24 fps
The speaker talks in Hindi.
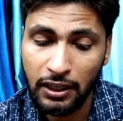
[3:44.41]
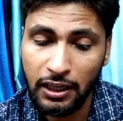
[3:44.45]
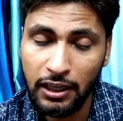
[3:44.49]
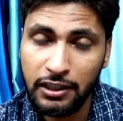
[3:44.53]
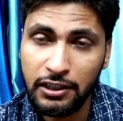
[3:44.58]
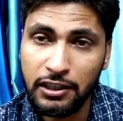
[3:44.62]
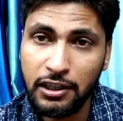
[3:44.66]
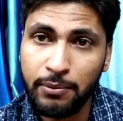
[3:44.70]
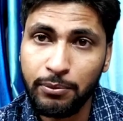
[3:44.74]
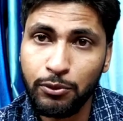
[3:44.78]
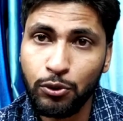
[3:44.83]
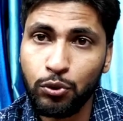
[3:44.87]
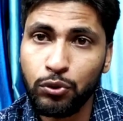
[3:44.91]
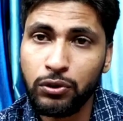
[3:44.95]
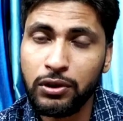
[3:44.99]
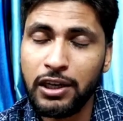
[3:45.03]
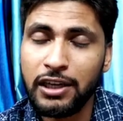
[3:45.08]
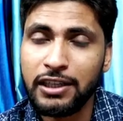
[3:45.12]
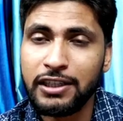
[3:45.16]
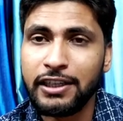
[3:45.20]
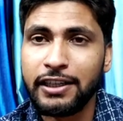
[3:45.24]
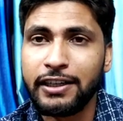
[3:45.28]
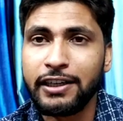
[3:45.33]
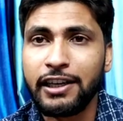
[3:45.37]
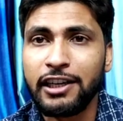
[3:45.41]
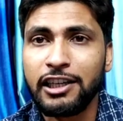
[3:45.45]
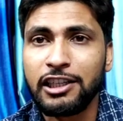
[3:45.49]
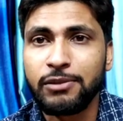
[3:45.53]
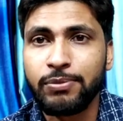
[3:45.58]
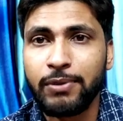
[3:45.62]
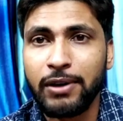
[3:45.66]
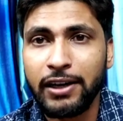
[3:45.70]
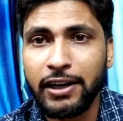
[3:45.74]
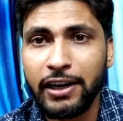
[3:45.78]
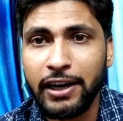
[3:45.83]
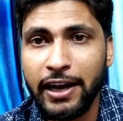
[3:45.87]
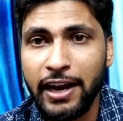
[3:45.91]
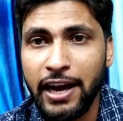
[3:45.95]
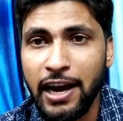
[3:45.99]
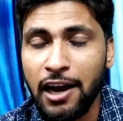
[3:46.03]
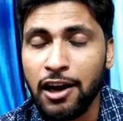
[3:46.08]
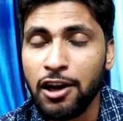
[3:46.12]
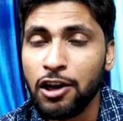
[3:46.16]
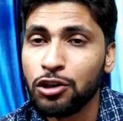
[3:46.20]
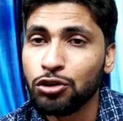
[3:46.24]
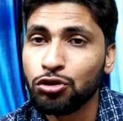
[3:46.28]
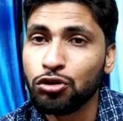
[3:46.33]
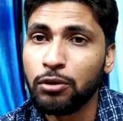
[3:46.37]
कि जब दूसरा सिग्नल इस पर गया